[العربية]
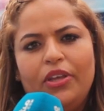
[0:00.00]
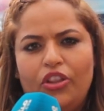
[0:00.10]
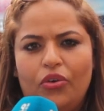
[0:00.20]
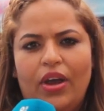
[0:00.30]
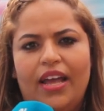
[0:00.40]

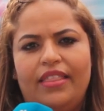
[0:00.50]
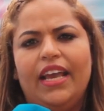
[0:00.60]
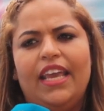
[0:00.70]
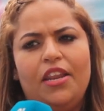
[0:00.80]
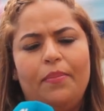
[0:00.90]
يديروا هذا
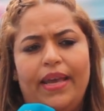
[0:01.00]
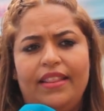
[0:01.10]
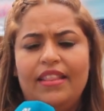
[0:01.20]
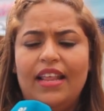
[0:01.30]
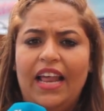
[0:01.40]
كاينين
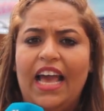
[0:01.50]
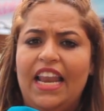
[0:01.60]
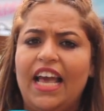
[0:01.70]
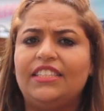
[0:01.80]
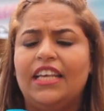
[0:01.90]
بعض
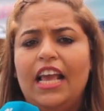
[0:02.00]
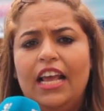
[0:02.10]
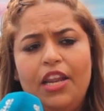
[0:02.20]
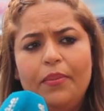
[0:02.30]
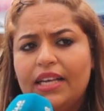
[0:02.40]
الحالات
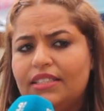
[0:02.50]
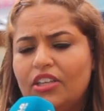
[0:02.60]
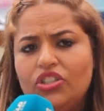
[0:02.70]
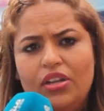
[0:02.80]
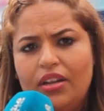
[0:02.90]
اللي ما
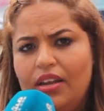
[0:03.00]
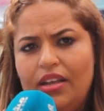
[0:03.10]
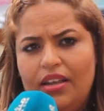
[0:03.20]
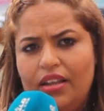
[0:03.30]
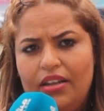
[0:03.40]
خصناش
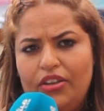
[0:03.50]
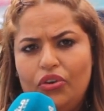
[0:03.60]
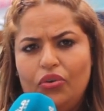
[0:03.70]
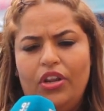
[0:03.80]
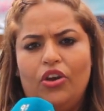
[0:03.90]

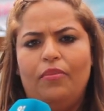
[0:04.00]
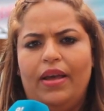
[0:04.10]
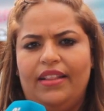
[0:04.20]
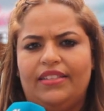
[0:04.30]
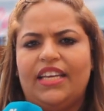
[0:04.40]
نديروا ليهم
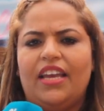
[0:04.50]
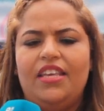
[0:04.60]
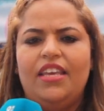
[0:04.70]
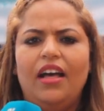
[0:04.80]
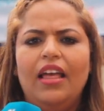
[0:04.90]
هذه
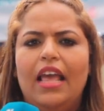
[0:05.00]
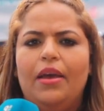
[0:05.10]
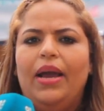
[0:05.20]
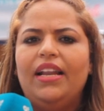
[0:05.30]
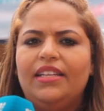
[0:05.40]
التقنيه
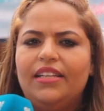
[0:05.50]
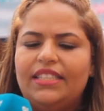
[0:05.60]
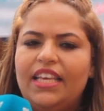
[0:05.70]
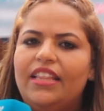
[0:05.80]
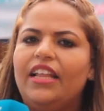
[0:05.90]
بحال
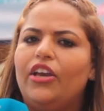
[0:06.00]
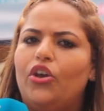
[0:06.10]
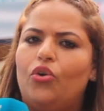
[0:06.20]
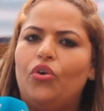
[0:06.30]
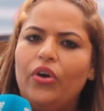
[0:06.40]
السيدات اللي
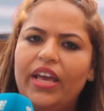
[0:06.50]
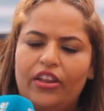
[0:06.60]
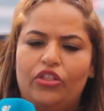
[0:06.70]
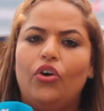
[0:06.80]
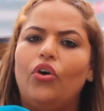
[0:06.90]
كيكونوا
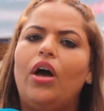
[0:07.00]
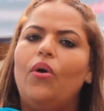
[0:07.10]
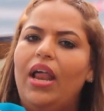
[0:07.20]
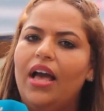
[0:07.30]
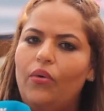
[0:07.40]
كيرضعوا
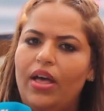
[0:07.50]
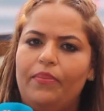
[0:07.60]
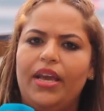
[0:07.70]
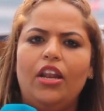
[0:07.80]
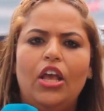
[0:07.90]
او
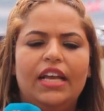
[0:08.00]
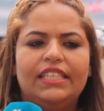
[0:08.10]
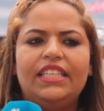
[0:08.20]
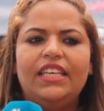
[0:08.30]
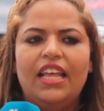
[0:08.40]
الحوامل
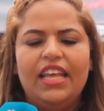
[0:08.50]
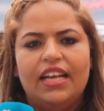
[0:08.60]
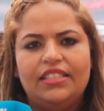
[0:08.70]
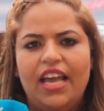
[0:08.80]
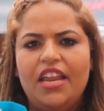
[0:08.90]
السيده اللي
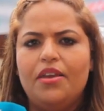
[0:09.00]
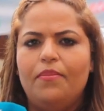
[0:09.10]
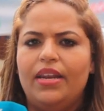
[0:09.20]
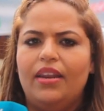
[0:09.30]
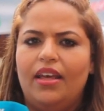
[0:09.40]
كتعاني
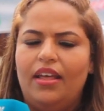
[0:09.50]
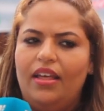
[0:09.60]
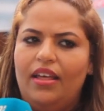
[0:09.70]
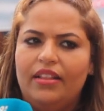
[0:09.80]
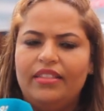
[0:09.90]
من
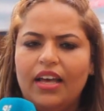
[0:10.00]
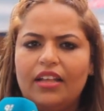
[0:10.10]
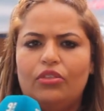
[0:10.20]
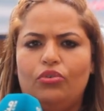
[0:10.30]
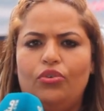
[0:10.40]
آه،
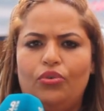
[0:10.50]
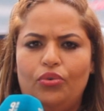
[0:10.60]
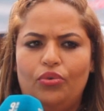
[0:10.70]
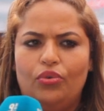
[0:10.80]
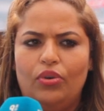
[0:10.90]
الضغط
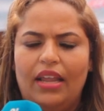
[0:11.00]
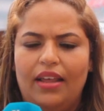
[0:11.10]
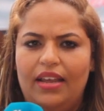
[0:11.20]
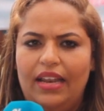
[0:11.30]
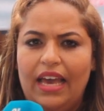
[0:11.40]

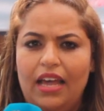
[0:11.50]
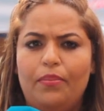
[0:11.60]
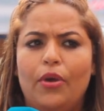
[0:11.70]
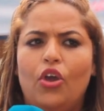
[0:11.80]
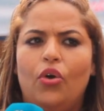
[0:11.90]
والقلب
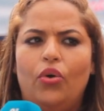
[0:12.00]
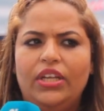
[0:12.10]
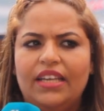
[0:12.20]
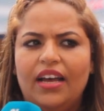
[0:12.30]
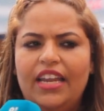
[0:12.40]

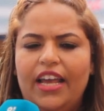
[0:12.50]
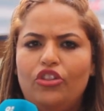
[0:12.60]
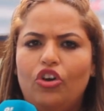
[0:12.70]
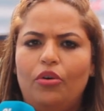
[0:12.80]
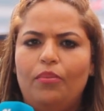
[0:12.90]
وحتى اللي
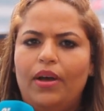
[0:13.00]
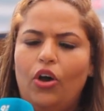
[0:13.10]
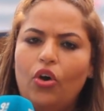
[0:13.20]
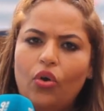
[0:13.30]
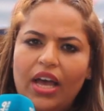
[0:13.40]
عندهم
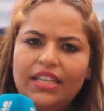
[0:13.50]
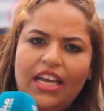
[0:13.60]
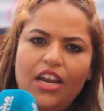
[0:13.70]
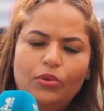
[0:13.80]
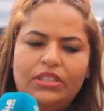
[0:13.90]
حروقات
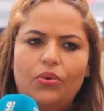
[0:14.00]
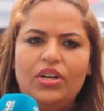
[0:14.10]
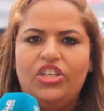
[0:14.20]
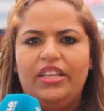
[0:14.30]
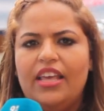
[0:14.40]
على مستوى
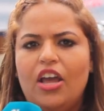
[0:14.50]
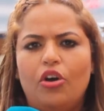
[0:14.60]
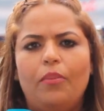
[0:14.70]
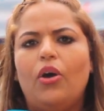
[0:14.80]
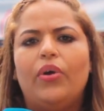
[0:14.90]
الجلد
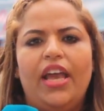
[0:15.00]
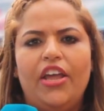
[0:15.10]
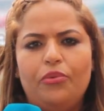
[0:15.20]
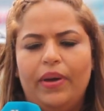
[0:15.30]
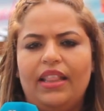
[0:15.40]
ديالهم او
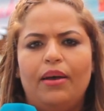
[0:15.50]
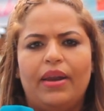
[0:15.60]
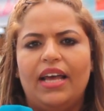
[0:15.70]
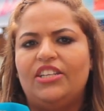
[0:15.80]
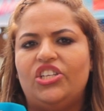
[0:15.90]
كيعانيوا بعض
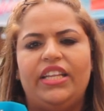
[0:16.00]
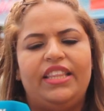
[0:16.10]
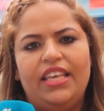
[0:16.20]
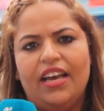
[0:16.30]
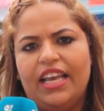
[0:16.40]
الامراض
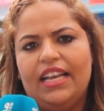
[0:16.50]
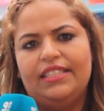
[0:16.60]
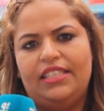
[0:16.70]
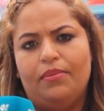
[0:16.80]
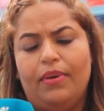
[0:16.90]
الجلديه
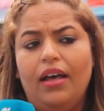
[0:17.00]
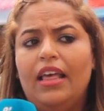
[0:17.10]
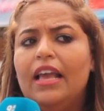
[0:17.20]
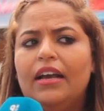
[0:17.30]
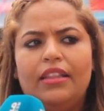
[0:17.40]
كالكزيمه
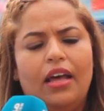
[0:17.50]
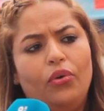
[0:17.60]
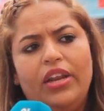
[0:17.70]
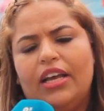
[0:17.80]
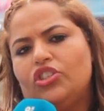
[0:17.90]

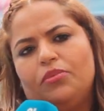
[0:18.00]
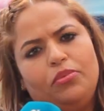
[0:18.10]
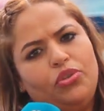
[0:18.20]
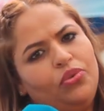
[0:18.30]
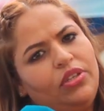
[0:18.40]
ضروري خصهم
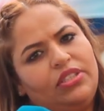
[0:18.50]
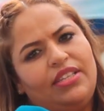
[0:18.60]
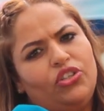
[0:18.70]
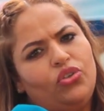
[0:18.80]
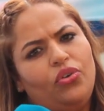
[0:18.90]
يمشيو
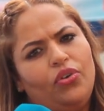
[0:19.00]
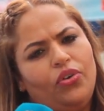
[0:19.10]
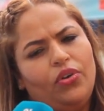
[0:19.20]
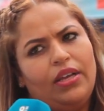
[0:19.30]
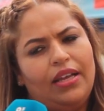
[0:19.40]
يستشروا
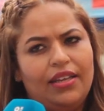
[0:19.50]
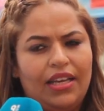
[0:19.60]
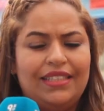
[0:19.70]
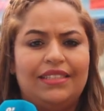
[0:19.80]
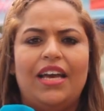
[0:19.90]
آه،
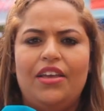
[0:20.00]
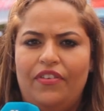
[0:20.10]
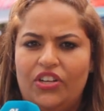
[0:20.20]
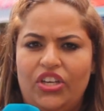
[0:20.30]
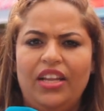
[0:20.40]
اخصائي
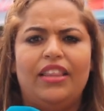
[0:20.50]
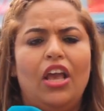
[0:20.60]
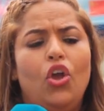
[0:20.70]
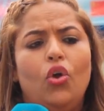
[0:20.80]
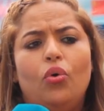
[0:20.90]
في الجلد
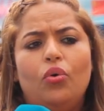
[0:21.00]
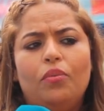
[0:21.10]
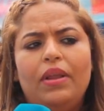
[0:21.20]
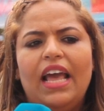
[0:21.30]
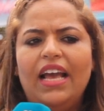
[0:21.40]

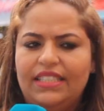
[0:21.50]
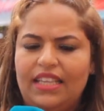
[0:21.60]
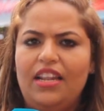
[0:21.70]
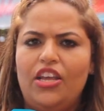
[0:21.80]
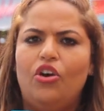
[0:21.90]
ومن
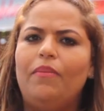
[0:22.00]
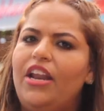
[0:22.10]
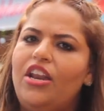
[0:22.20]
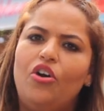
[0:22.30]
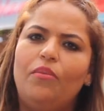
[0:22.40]
الاحسن ليهم
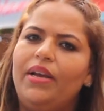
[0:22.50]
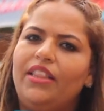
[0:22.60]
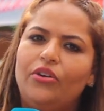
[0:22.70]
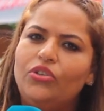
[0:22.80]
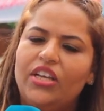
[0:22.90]
انهم ما
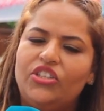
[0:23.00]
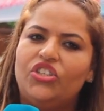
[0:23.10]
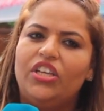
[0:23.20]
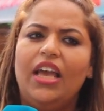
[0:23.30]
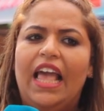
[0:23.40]
يديروش هذا
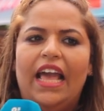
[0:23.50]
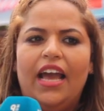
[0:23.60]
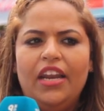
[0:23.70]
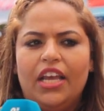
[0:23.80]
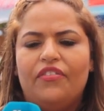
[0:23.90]
الشيء
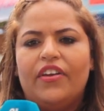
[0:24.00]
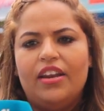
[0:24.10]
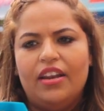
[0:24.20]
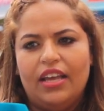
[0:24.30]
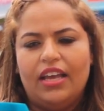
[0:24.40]
احنا كيف
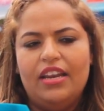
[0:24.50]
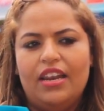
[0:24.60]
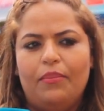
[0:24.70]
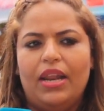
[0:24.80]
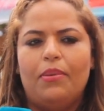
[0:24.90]

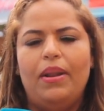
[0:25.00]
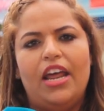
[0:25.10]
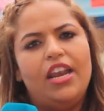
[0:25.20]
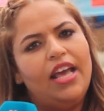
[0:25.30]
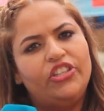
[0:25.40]
قلنا من قبل
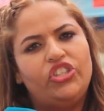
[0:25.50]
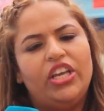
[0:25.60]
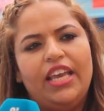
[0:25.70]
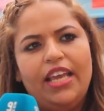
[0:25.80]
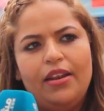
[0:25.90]
ان هذا
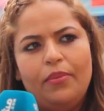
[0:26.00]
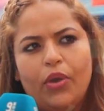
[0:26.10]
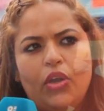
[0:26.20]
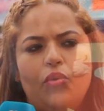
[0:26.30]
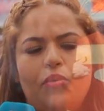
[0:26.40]
الشيء كنبغيو